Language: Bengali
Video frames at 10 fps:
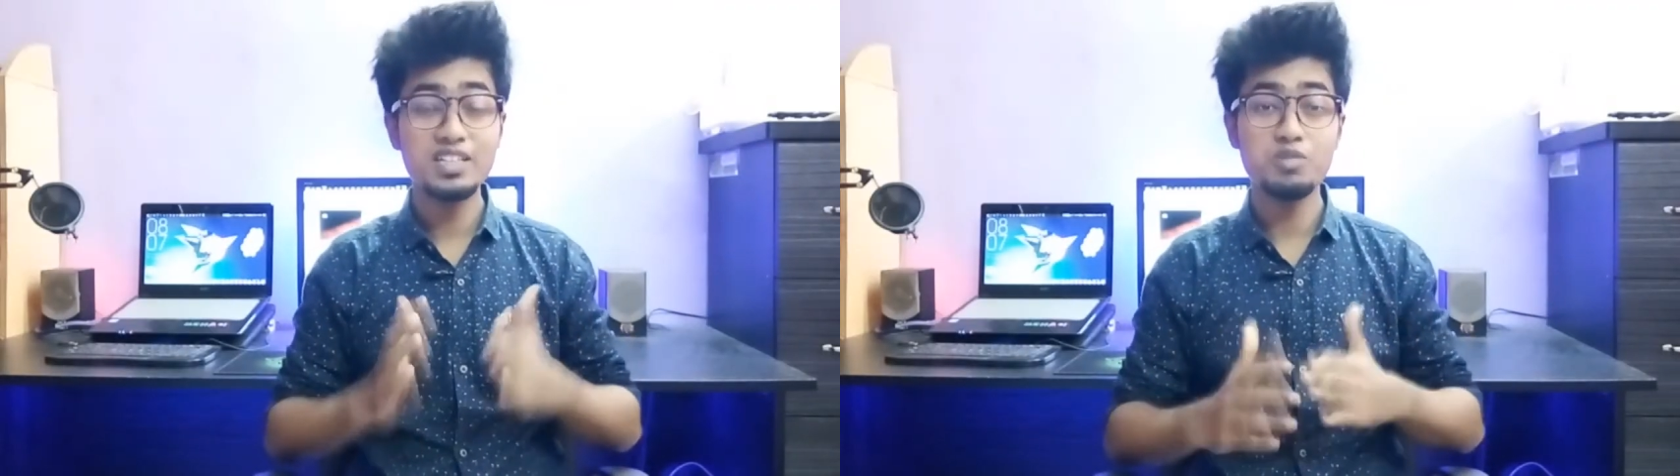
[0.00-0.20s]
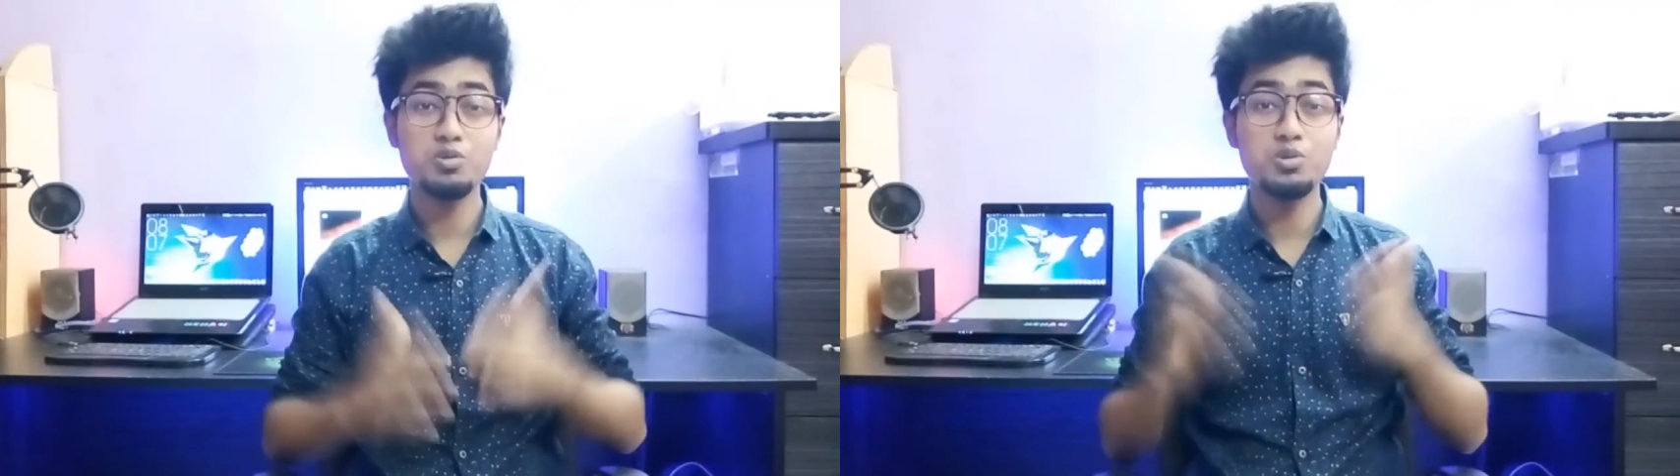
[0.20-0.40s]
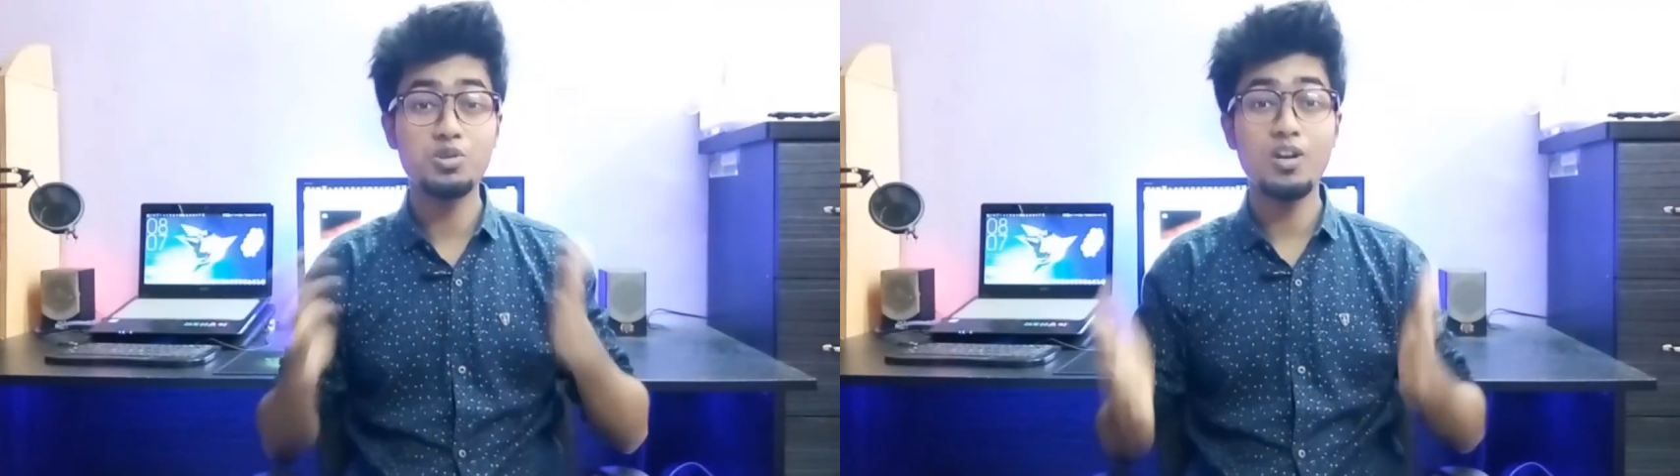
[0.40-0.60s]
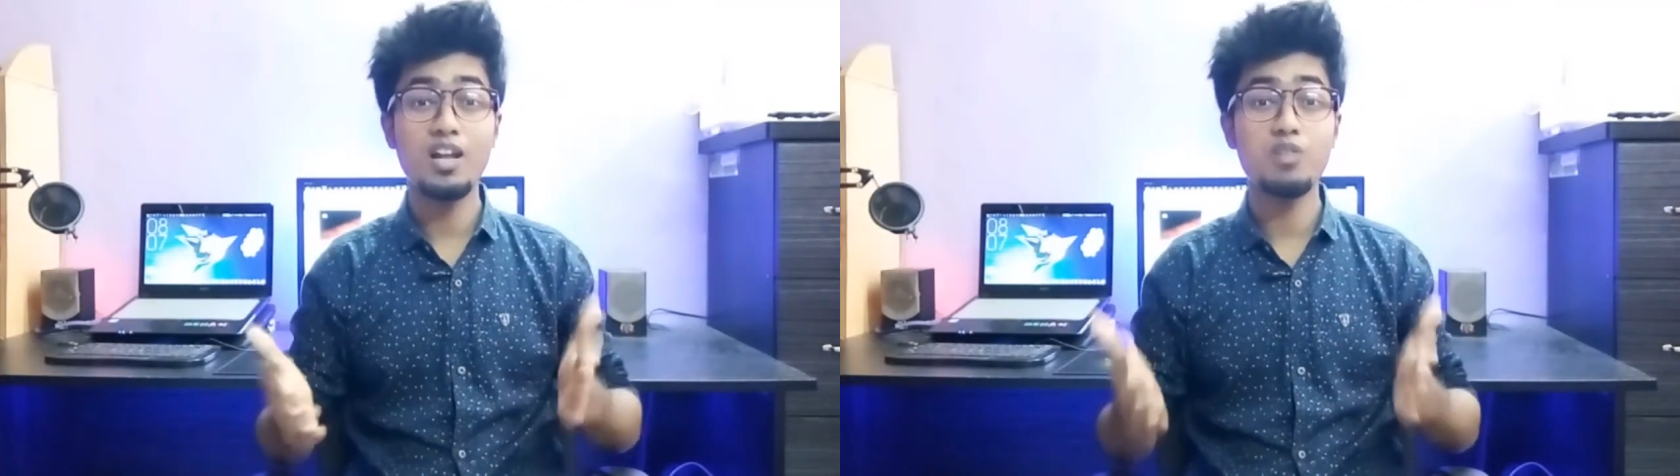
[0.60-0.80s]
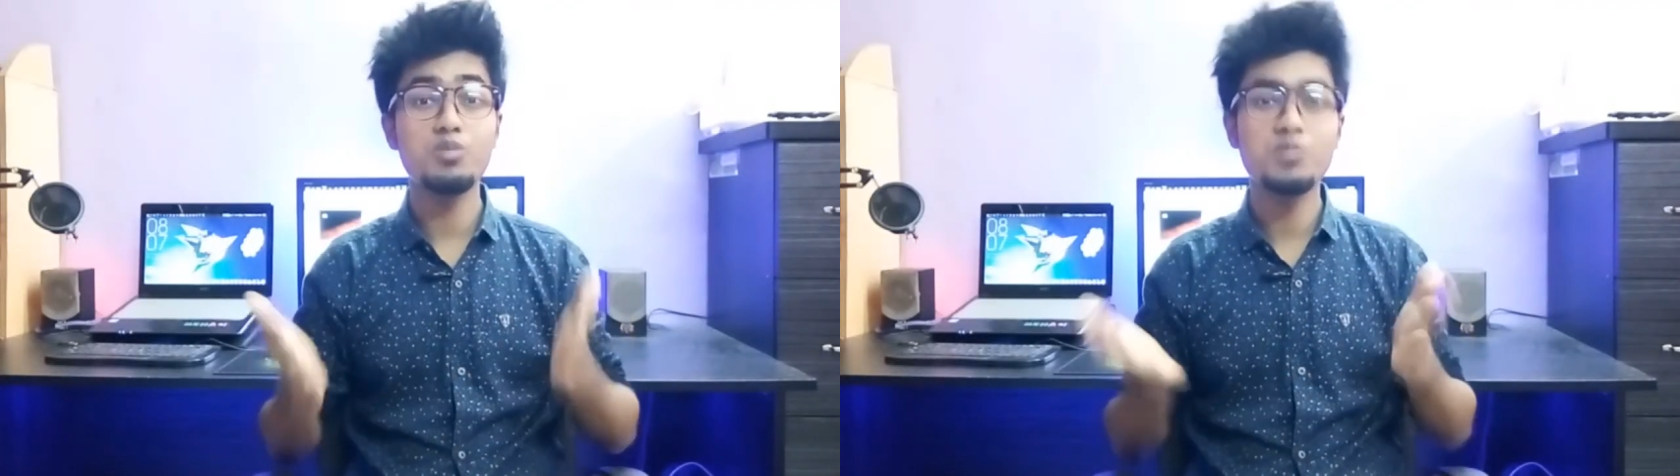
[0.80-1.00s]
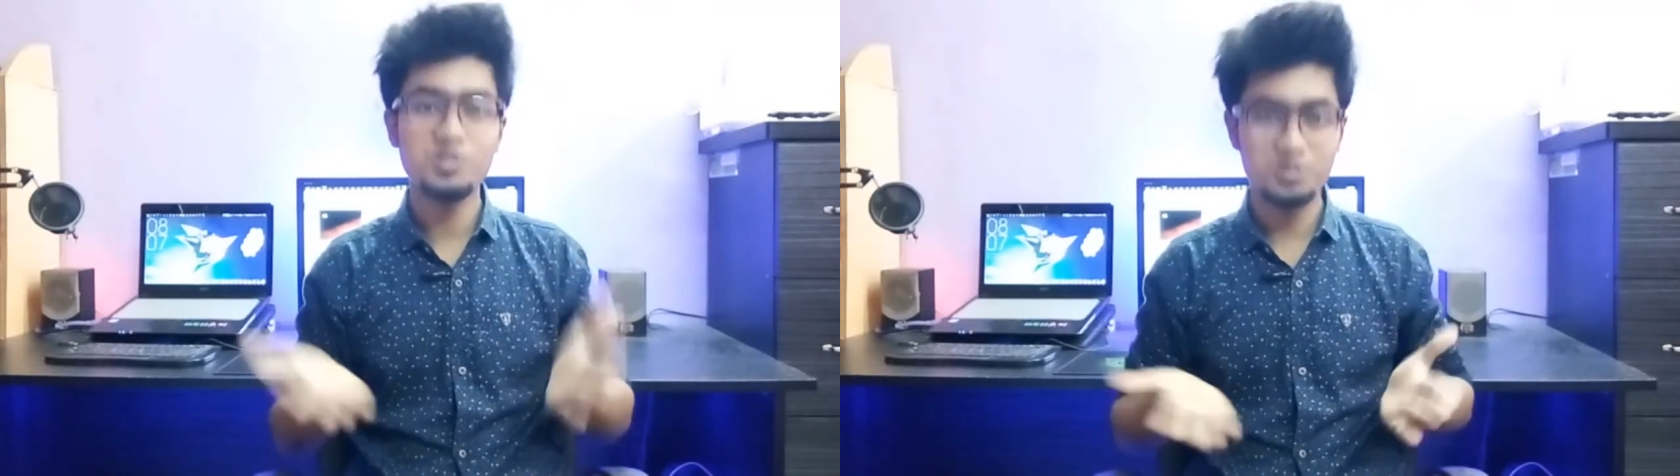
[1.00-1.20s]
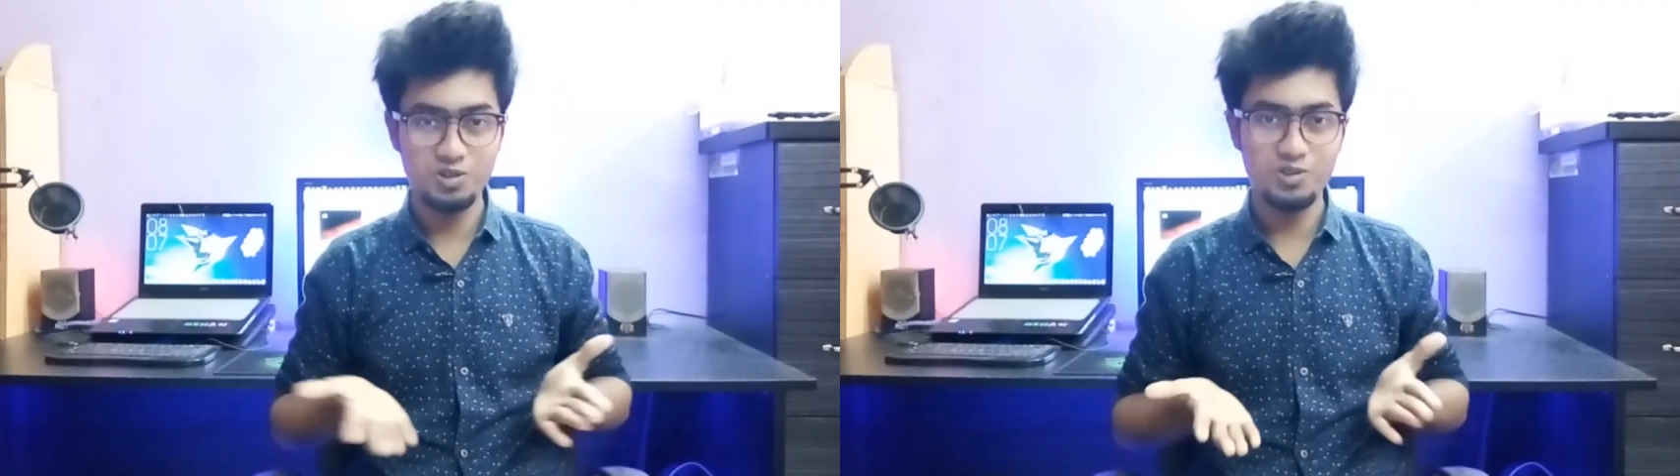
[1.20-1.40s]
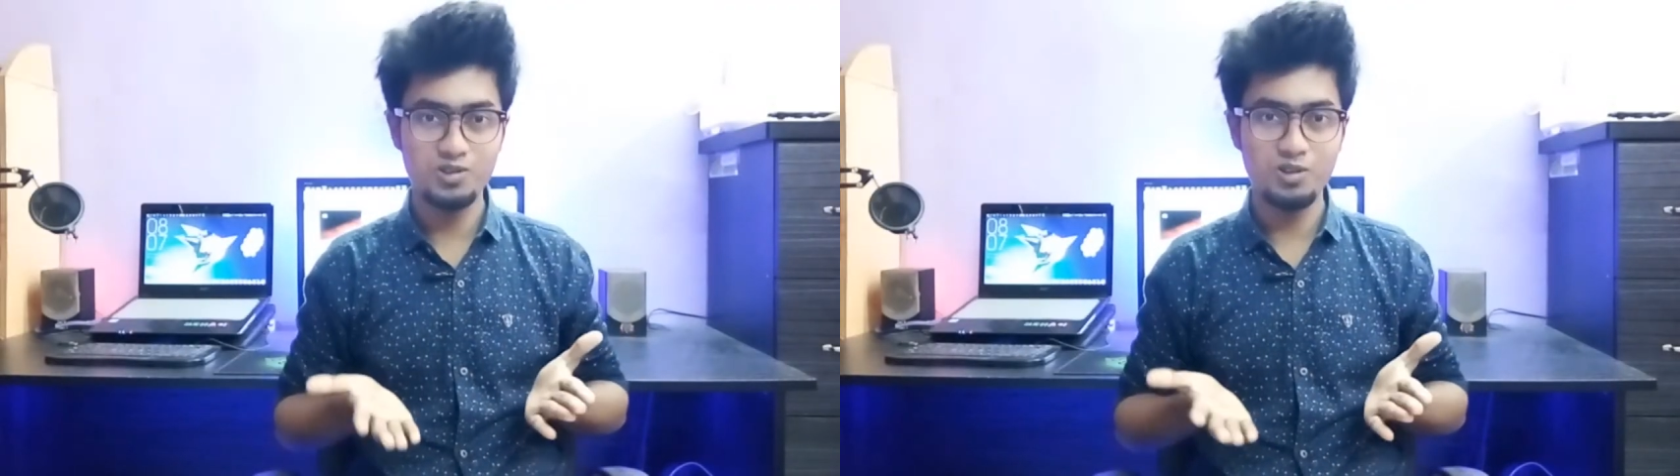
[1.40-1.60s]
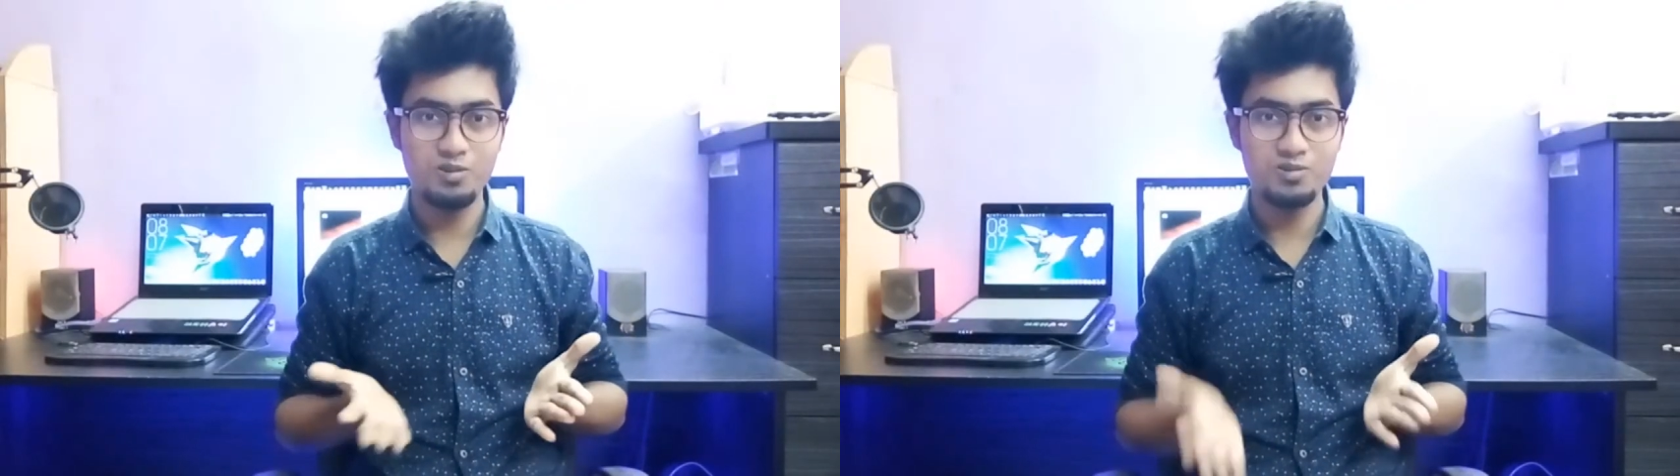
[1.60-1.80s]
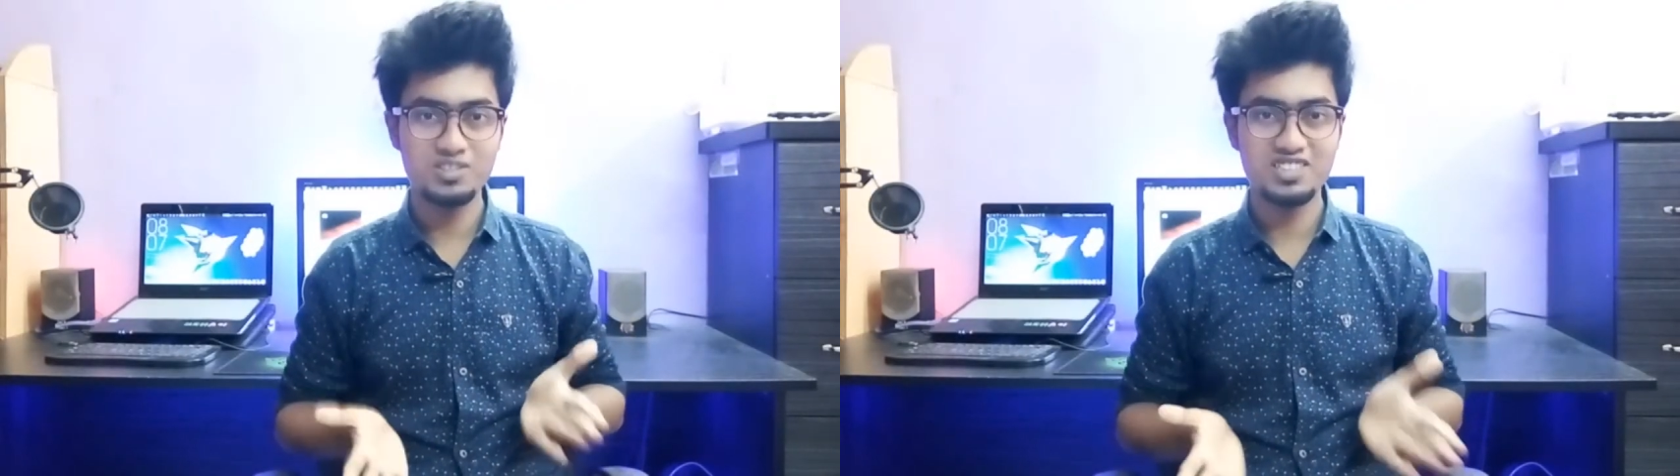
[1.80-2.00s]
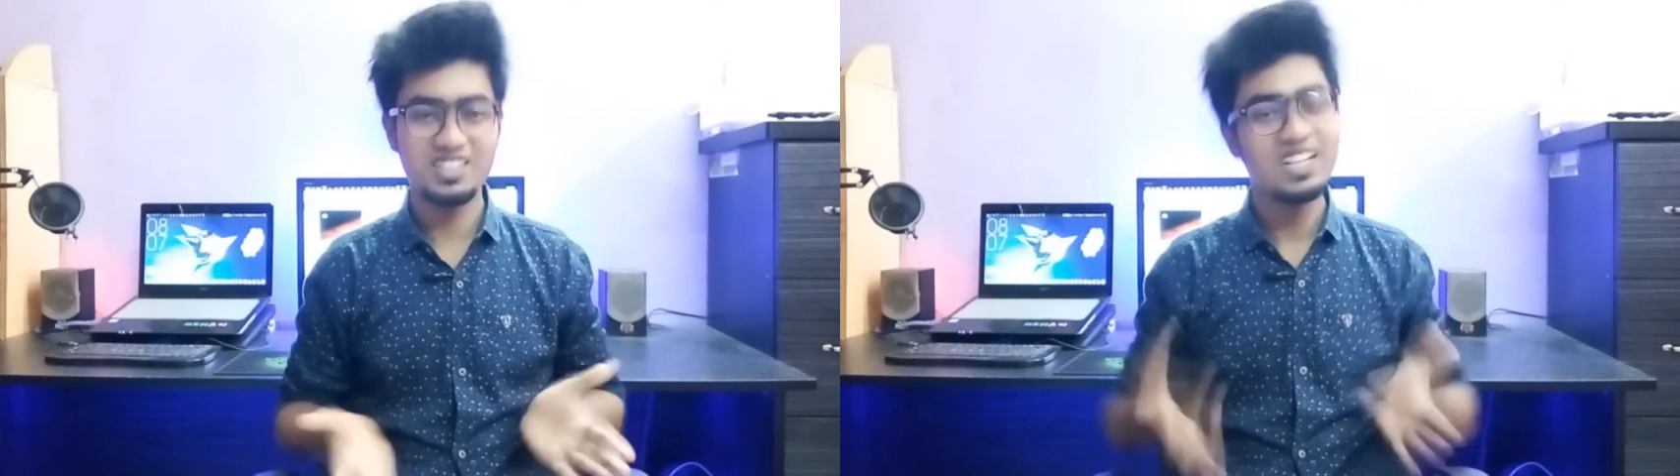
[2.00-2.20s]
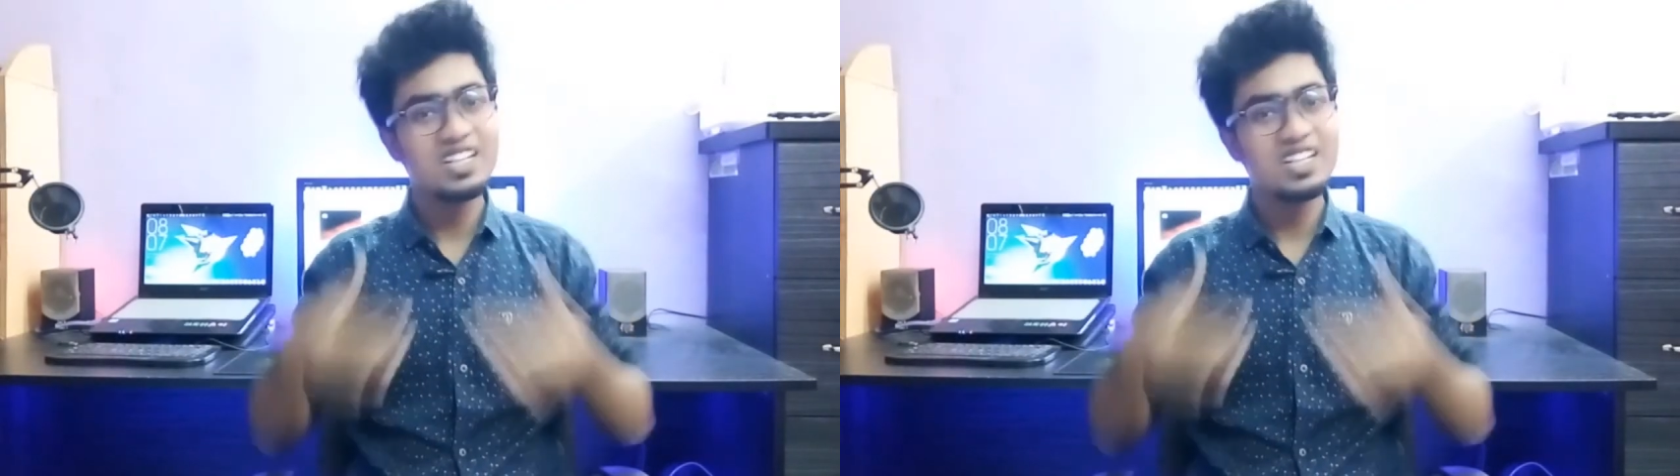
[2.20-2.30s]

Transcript: নাকি উজ্জ্বল আলোর মতো জলজল করছে